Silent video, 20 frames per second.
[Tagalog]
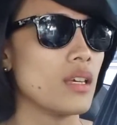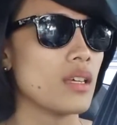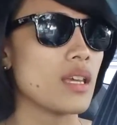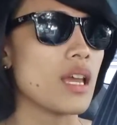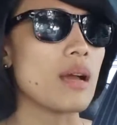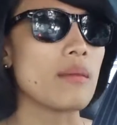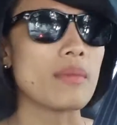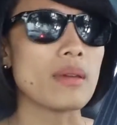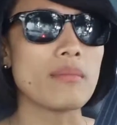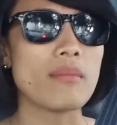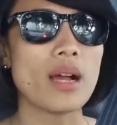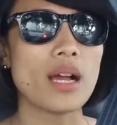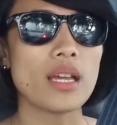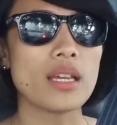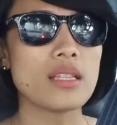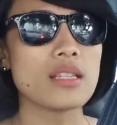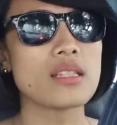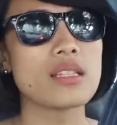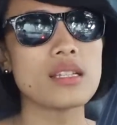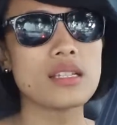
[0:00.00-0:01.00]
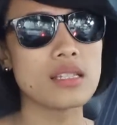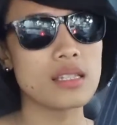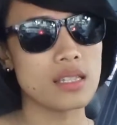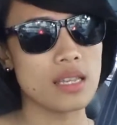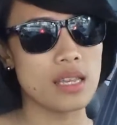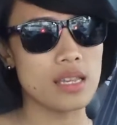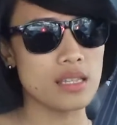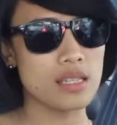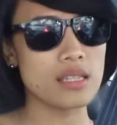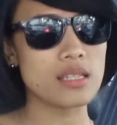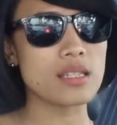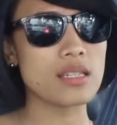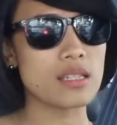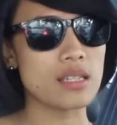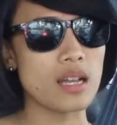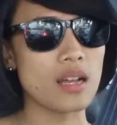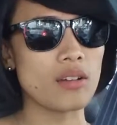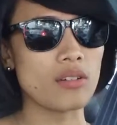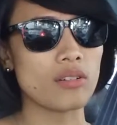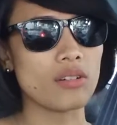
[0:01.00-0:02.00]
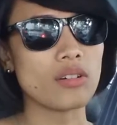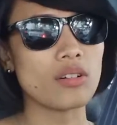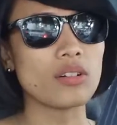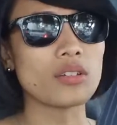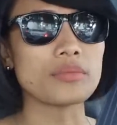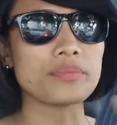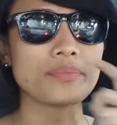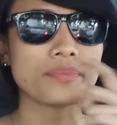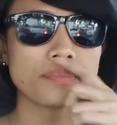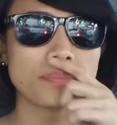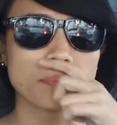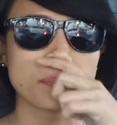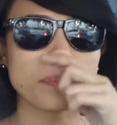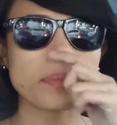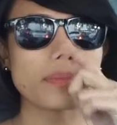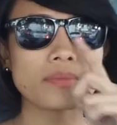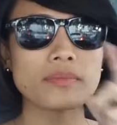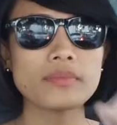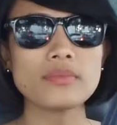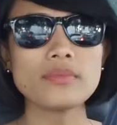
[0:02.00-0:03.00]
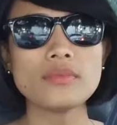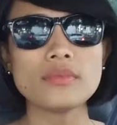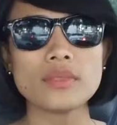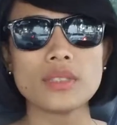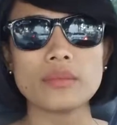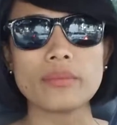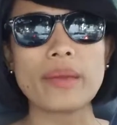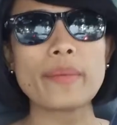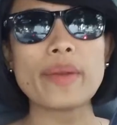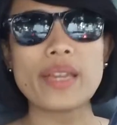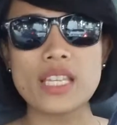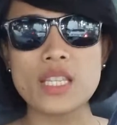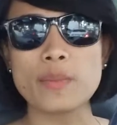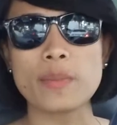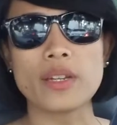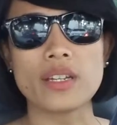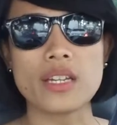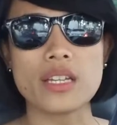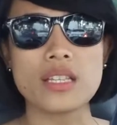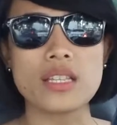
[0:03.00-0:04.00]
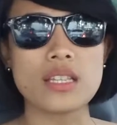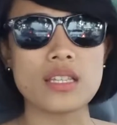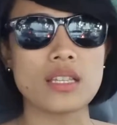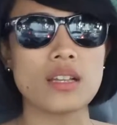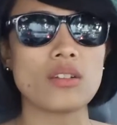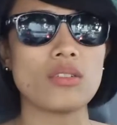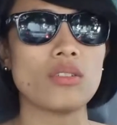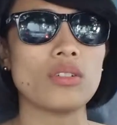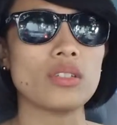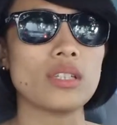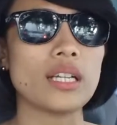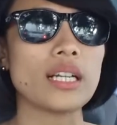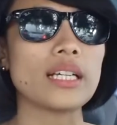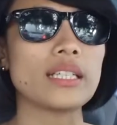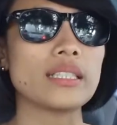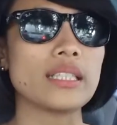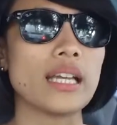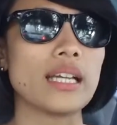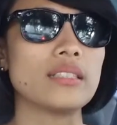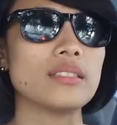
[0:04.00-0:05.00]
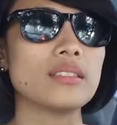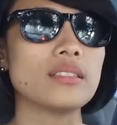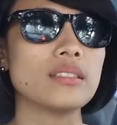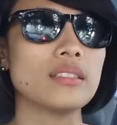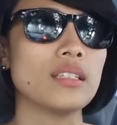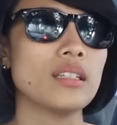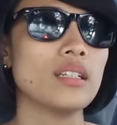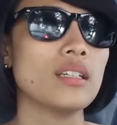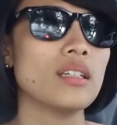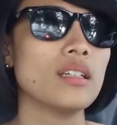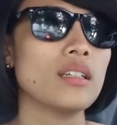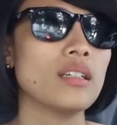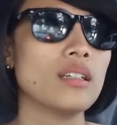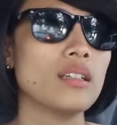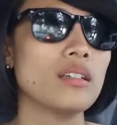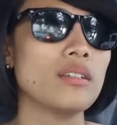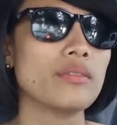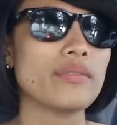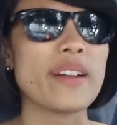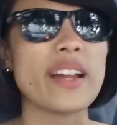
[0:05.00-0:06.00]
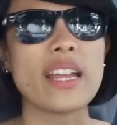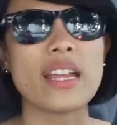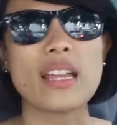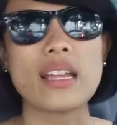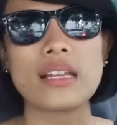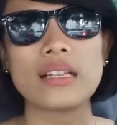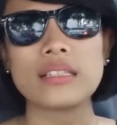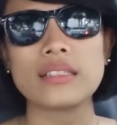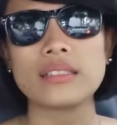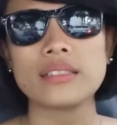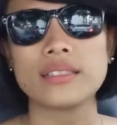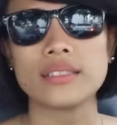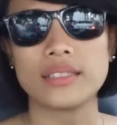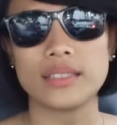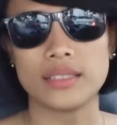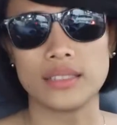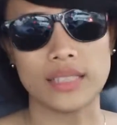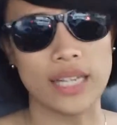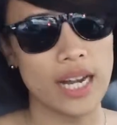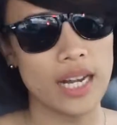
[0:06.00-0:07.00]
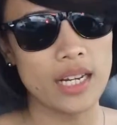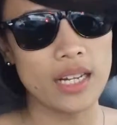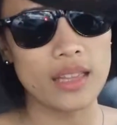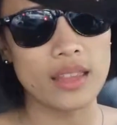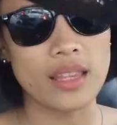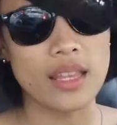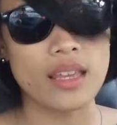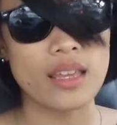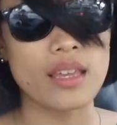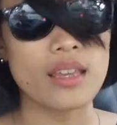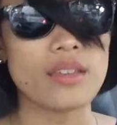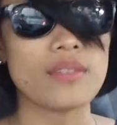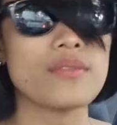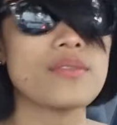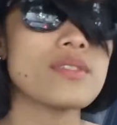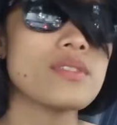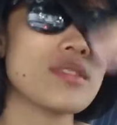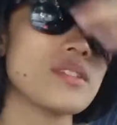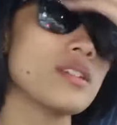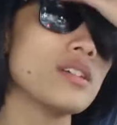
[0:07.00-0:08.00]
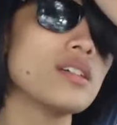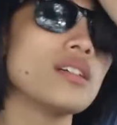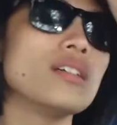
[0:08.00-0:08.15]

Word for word: yeah, may mga instances akong, may mga experiences ako na ganyan. Friends, relatives,